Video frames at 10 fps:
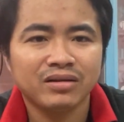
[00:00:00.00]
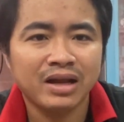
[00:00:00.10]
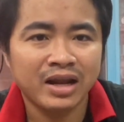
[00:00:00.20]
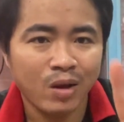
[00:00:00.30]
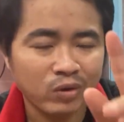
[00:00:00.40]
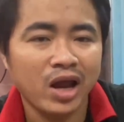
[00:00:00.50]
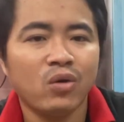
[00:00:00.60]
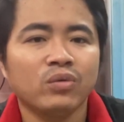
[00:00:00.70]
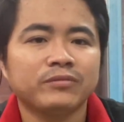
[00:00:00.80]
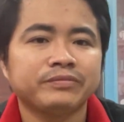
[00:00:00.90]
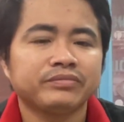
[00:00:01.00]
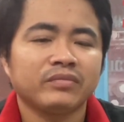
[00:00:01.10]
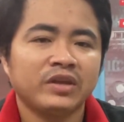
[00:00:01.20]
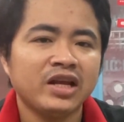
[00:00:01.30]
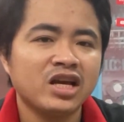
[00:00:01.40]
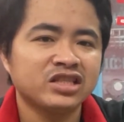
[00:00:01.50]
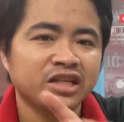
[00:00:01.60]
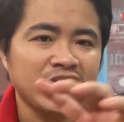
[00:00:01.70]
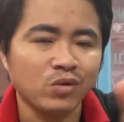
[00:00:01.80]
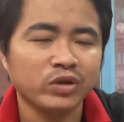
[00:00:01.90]
là đi học nghề luôn viết lên
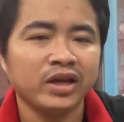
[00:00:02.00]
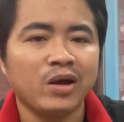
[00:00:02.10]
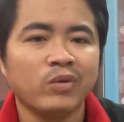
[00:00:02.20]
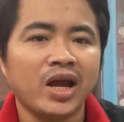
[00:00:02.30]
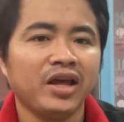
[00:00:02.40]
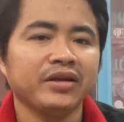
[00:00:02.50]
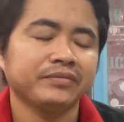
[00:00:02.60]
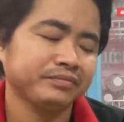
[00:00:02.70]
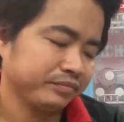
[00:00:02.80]
xin nghỉ công ty đi học nghề liền